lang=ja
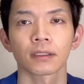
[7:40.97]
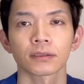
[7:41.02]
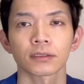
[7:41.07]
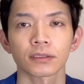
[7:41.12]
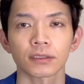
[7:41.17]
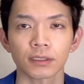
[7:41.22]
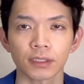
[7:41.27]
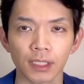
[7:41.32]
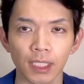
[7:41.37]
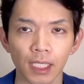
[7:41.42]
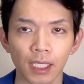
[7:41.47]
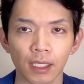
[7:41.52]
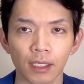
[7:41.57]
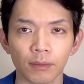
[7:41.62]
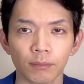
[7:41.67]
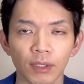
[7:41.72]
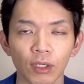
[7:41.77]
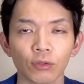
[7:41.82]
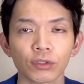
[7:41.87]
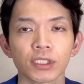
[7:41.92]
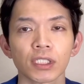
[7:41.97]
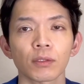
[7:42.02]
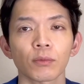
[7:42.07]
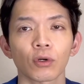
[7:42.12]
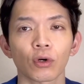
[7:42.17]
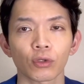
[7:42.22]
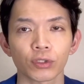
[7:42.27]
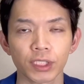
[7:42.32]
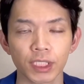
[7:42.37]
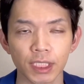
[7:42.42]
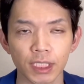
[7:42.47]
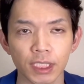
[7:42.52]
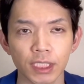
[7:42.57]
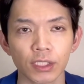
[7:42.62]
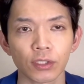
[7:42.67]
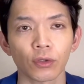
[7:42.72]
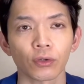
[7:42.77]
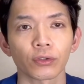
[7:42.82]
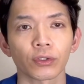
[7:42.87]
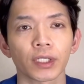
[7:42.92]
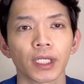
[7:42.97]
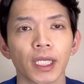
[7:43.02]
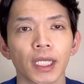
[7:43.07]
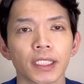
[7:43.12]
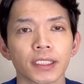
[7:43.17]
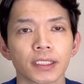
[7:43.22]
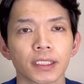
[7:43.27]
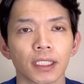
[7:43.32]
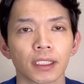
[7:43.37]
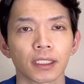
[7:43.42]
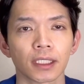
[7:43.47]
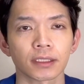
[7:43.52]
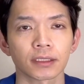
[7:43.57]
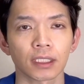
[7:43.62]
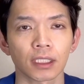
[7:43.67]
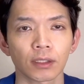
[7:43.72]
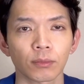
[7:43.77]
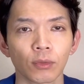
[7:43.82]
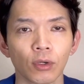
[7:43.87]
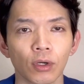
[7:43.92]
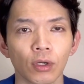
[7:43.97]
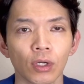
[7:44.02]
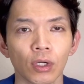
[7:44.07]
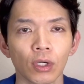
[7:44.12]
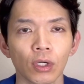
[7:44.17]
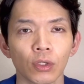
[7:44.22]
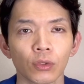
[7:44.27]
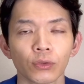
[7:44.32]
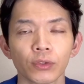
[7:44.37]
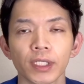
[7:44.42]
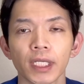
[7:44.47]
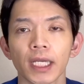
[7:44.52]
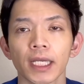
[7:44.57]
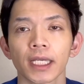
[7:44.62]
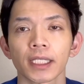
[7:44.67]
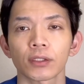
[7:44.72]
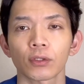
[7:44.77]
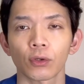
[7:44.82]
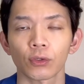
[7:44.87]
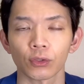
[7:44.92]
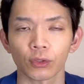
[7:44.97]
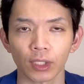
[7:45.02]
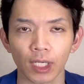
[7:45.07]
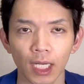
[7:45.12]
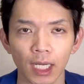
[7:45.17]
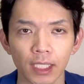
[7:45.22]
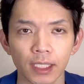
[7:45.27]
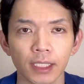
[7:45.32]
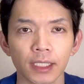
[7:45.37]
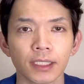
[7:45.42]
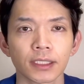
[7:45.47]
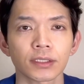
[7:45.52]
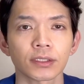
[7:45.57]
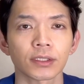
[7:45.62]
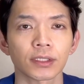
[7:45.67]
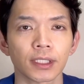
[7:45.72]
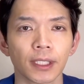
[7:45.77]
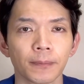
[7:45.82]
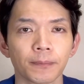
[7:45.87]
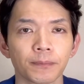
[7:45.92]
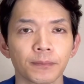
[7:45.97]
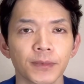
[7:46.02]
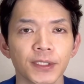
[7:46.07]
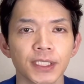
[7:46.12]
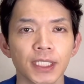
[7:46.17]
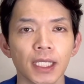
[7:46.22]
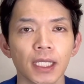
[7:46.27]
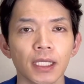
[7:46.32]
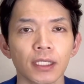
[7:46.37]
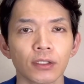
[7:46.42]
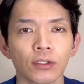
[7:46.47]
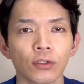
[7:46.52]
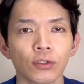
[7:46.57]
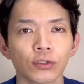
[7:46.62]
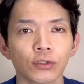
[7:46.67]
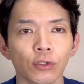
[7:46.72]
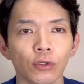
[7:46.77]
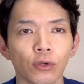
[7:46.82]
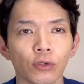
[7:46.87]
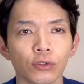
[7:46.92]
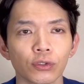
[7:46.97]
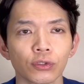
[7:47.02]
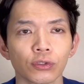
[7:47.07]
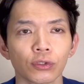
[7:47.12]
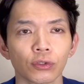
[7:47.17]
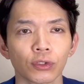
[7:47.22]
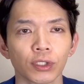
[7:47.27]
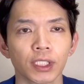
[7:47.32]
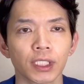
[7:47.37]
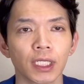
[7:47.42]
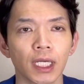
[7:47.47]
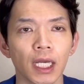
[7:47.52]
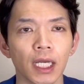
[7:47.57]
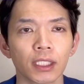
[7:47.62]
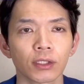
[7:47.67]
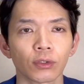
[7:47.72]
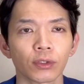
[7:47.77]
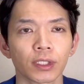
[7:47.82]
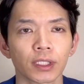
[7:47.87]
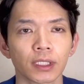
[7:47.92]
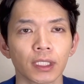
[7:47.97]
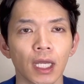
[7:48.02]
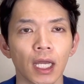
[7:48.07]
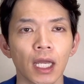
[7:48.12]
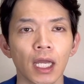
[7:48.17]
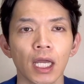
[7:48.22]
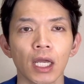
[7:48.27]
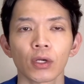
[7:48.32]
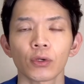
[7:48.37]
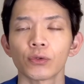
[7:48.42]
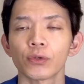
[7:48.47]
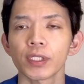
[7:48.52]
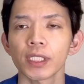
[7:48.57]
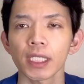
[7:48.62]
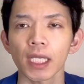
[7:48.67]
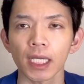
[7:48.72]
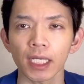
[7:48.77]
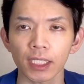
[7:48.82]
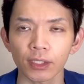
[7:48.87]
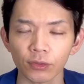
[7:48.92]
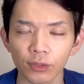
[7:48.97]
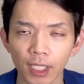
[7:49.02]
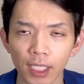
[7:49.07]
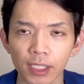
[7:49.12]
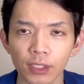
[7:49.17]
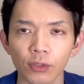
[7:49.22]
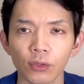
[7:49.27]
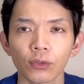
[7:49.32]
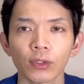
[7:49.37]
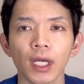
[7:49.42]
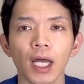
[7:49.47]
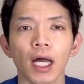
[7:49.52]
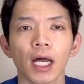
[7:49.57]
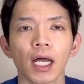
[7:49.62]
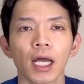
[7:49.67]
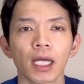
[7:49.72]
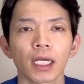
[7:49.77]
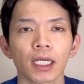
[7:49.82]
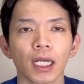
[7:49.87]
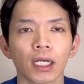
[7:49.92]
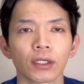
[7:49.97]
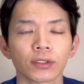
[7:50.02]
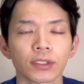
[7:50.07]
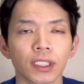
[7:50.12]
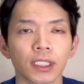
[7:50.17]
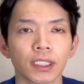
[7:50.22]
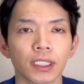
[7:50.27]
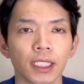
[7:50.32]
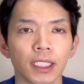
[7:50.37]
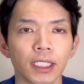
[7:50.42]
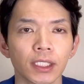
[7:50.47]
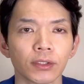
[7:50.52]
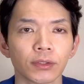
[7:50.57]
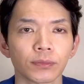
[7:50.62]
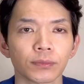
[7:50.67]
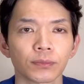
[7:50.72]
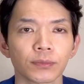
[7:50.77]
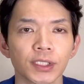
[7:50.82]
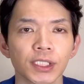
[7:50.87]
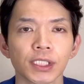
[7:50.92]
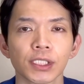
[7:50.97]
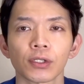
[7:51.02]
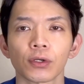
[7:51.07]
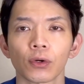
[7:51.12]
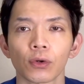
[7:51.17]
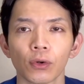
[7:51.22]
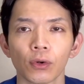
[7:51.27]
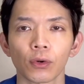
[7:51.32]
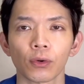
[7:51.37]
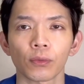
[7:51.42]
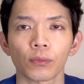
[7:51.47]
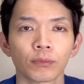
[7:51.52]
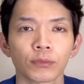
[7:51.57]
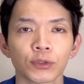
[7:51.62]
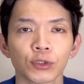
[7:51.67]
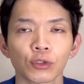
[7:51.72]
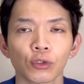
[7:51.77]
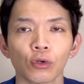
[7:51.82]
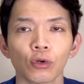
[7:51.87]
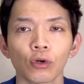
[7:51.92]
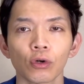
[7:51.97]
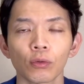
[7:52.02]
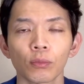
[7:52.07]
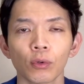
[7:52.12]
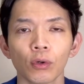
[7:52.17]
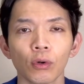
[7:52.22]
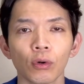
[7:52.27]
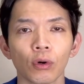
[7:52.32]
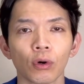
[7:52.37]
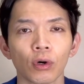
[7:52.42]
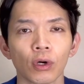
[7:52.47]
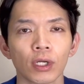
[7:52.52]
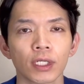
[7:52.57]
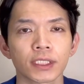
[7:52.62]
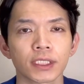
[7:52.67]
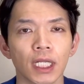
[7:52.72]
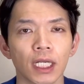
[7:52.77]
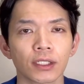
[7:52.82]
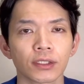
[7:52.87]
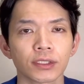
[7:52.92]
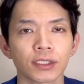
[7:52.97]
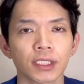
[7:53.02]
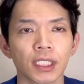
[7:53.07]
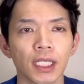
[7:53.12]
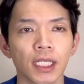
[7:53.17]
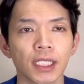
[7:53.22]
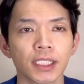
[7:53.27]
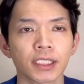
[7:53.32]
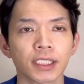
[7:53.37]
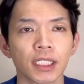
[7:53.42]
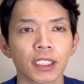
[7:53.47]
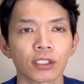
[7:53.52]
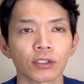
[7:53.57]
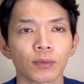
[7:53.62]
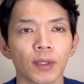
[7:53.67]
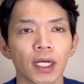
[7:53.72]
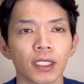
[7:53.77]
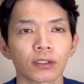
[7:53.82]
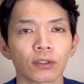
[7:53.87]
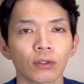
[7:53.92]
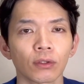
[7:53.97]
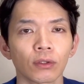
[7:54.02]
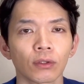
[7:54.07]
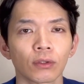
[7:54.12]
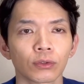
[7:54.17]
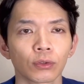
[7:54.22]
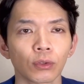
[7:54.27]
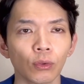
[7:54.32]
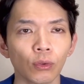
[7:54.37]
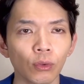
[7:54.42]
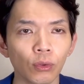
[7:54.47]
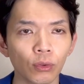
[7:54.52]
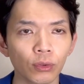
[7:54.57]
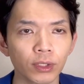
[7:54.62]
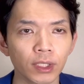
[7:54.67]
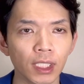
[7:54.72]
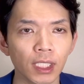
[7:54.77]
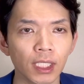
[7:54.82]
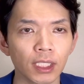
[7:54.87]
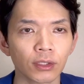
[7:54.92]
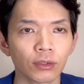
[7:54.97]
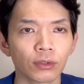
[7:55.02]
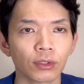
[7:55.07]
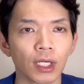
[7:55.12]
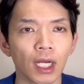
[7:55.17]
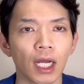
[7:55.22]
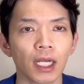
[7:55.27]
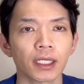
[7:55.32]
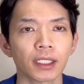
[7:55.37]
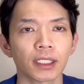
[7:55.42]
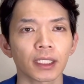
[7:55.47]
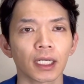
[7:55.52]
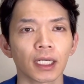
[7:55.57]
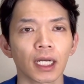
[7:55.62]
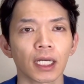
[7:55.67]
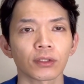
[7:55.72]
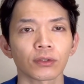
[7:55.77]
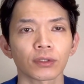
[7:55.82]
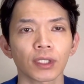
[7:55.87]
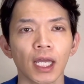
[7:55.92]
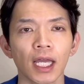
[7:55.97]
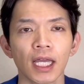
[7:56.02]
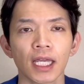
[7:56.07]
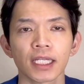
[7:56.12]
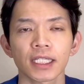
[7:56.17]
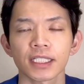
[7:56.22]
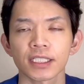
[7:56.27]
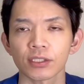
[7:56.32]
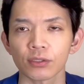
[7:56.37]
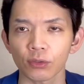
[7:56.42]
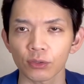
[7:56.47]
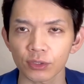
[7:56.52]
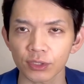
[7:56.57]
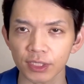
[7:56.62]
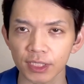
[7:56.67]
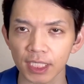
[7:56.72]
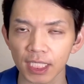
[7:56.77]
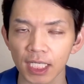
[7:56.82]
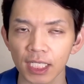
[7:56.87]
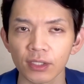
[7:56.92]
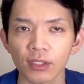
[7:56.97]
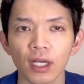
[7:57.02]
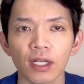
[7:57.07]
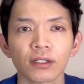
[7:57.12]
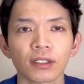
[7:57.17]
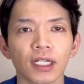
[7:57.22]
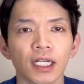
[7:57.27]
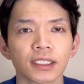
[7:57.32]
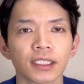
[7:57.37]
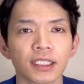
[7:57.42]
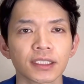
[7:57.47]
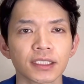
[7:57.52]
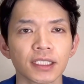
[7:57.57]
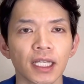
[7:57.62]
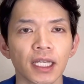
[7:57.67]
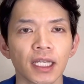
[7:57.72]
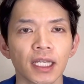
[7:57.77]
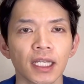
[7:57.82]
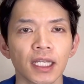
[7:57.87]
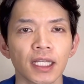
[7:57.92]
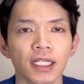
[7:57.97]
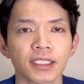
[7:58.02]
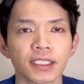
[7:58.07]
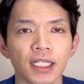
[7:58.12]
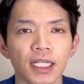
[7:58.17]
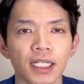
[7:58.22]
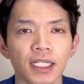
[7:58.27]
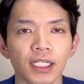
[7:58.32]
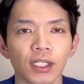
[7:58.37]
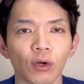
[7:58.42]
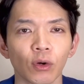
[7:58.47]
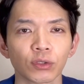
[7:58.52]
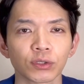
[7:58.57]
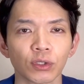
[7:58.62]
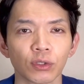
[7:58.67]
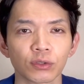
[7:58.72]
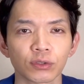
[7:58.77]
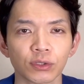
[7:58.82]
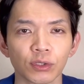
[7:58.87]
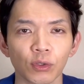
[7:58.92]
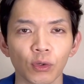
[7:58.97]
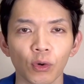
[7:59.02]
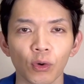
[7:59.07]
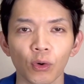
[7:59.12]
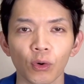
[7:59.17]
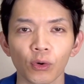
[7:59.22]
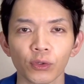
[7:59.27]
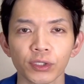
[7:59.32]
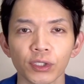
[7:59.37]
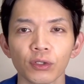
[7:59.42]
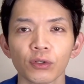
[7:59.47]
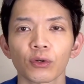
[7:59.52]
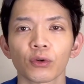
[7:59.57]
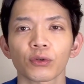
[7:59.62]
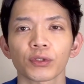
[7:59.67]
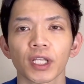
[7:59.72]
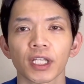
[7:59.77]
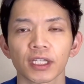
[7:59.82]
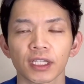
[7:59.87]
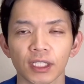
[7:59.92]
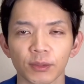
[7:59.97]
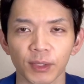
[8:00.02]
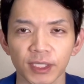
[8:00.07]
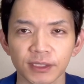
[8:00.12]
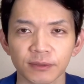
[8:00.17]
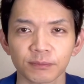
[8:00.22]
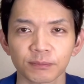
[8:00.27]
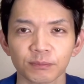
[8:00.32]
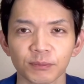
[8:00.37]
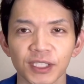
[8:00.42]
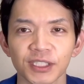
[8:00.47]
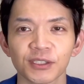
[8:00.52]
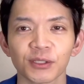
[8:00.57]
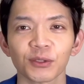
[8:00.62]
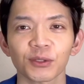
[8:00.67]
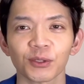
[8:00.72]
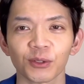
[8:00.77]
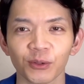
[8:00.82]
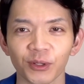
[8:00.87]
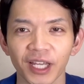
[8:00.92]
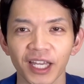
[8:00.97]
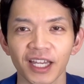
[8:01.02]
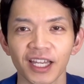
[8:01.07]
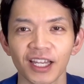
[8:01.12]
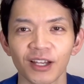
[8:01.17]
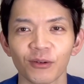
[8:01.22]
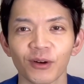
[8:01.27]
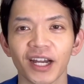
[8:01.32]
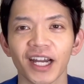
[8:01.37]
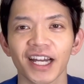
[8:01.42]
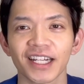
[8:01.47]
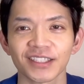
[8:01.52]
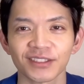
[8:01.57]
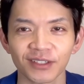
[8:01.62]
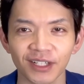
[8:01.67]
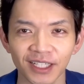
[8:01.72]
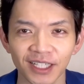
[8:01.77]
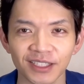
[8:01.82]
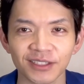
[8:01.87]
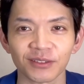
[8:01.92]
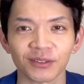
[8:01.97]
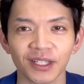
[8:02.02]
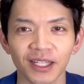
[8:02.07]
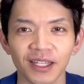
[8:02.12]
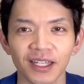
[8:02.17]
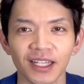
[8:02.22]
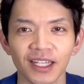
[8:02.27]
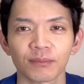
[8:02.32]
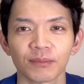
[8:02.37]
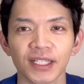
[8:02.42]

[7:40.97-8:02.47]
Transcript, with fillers: 続いてこちらも個人事業のケースなんですけども、売上等の管理について請求書、領収書の控えといった売上の内容が確認できる資料を帳簿を作成している場合と同程度の管理が可能な規則性のある形で整理保存する方法により行ってす。まあ、ちょっとこれ分かりづらいですよね。